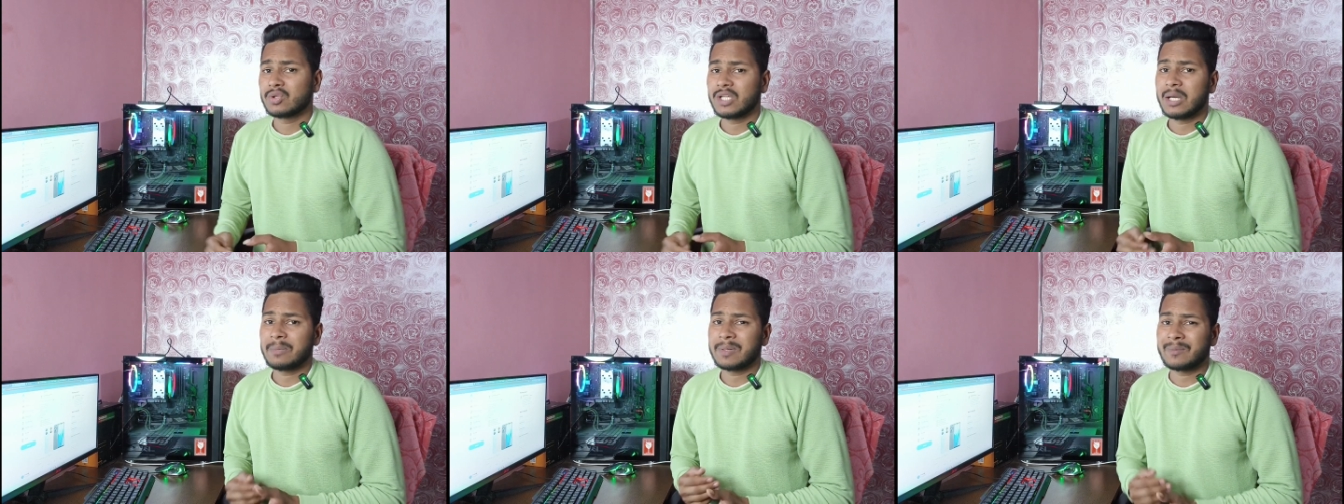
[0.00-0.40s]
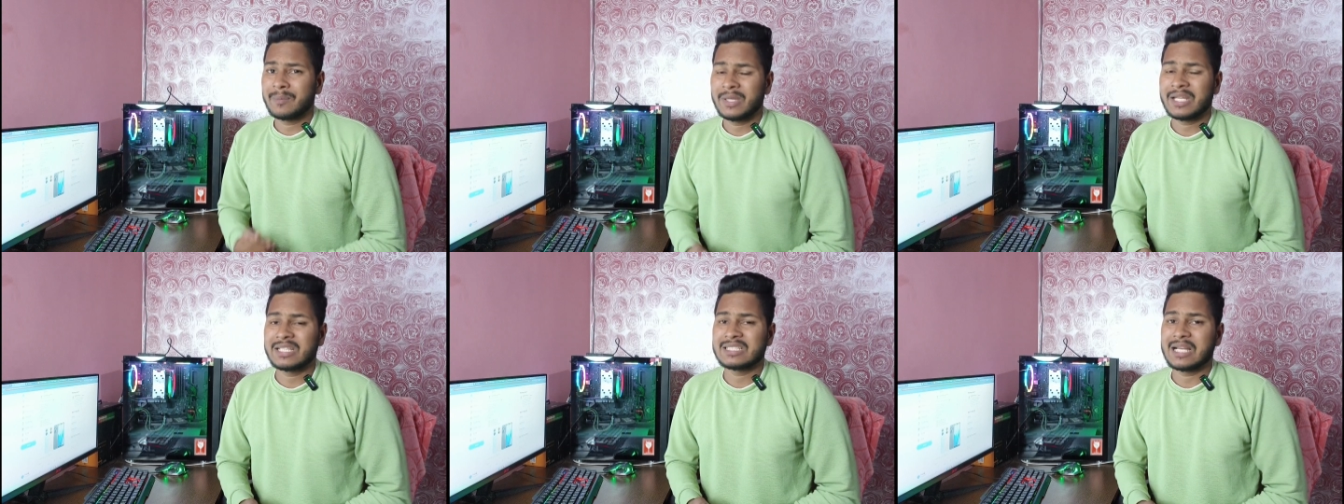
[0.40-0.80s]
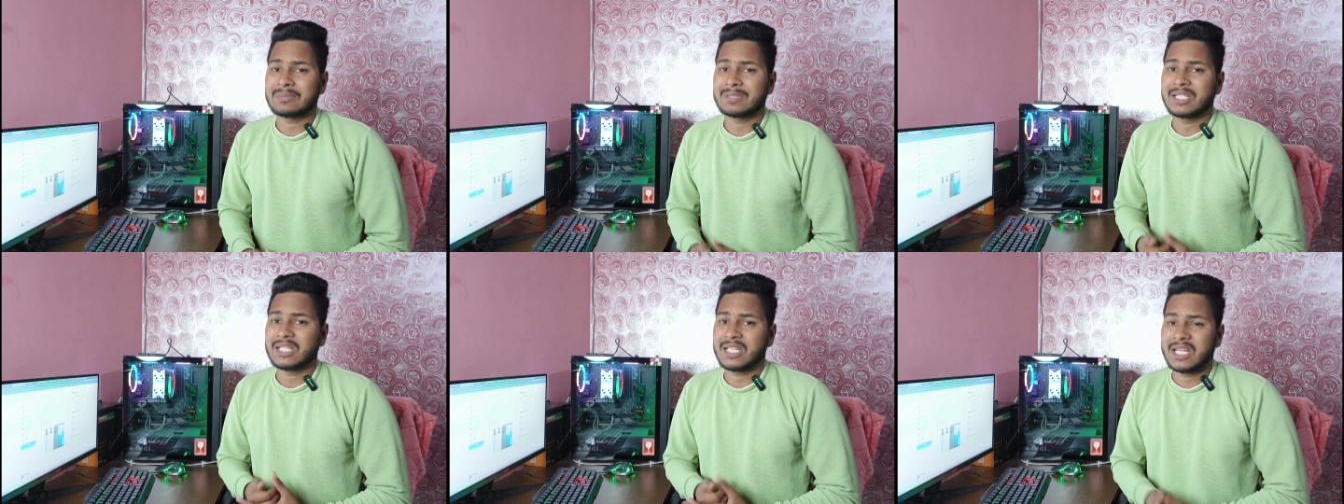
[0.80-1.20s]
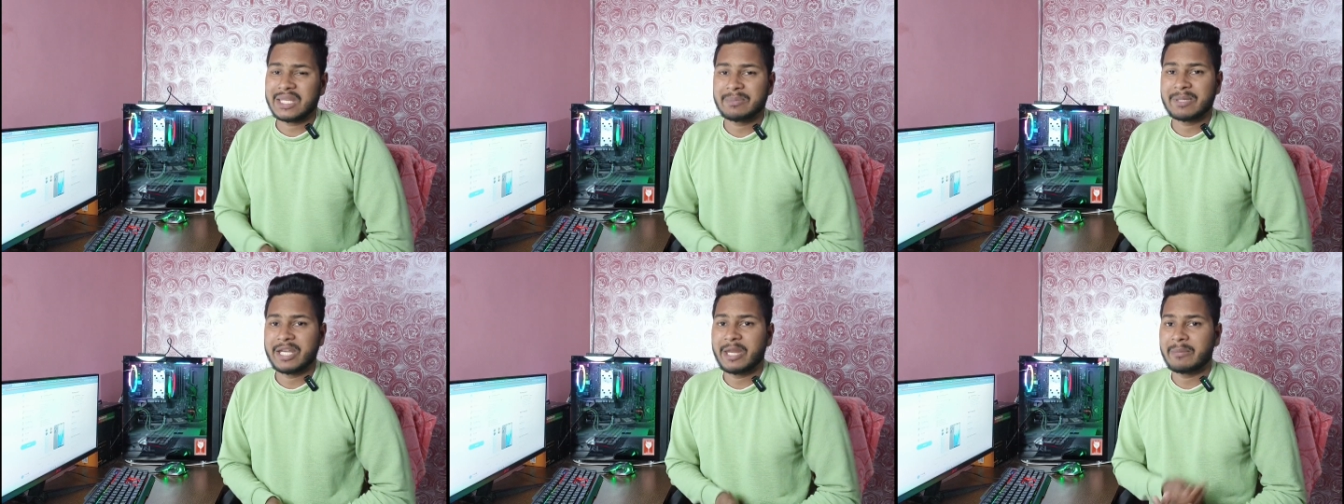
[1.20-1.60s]
तो यहाँ पर मेरे हिसाब से
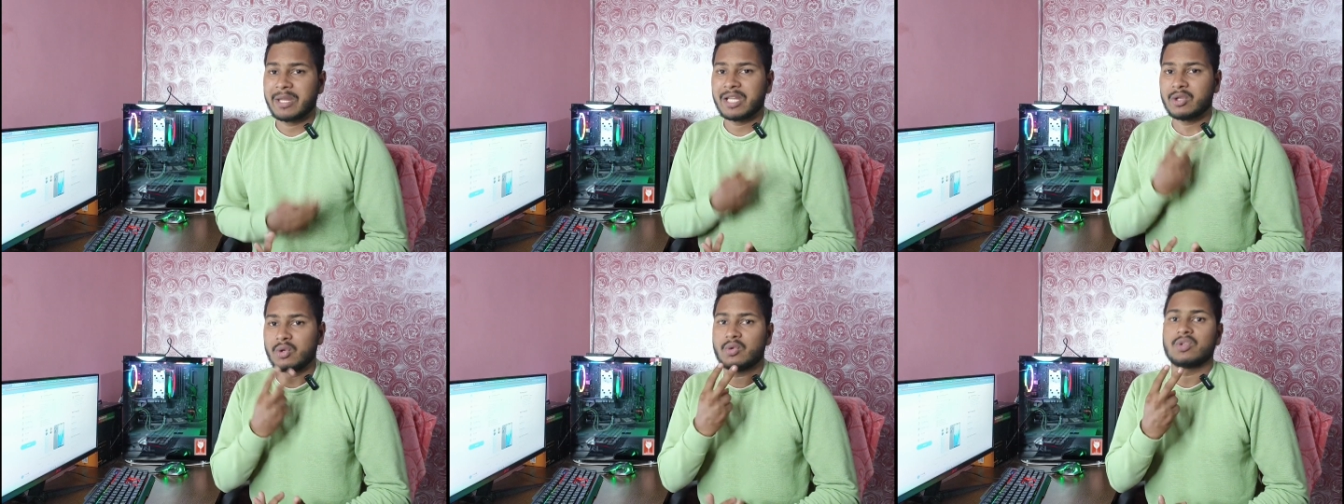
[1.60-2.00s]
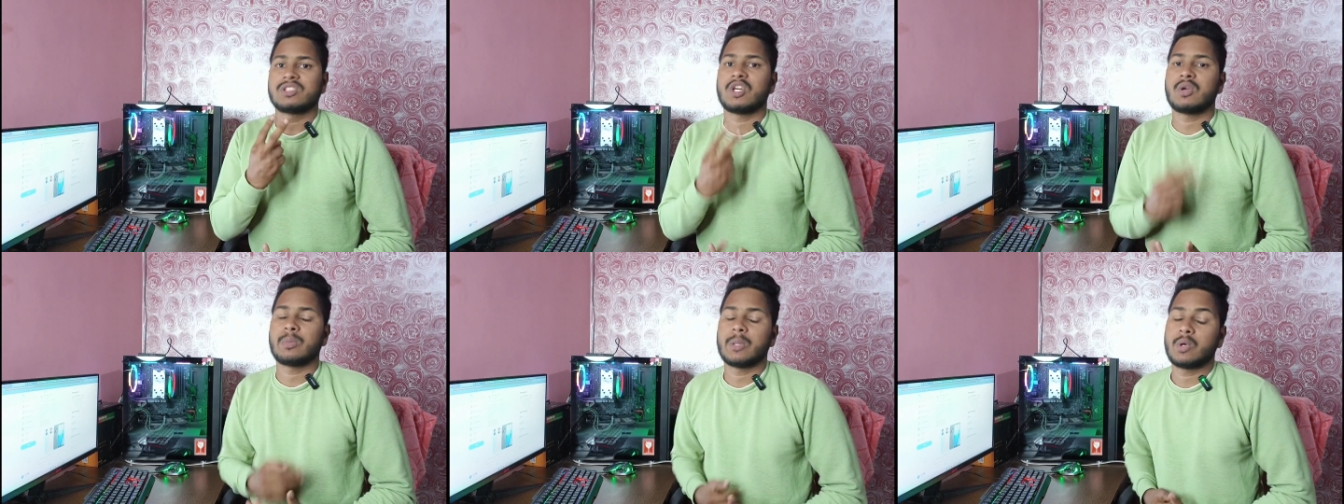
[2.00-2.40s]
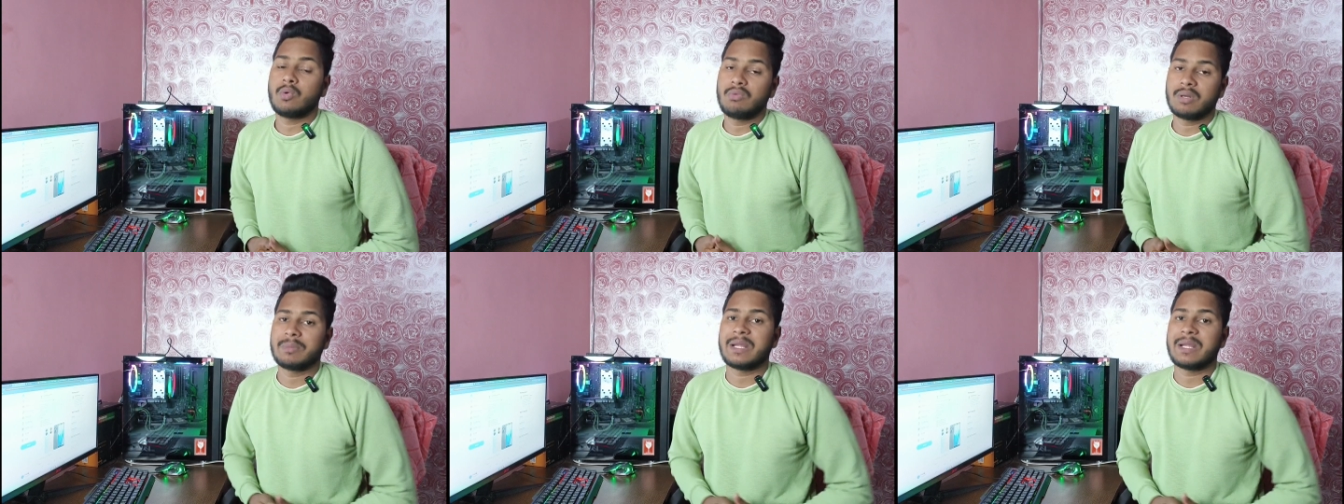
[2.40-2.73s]
करीब करीब ये दो हज़ार रुपये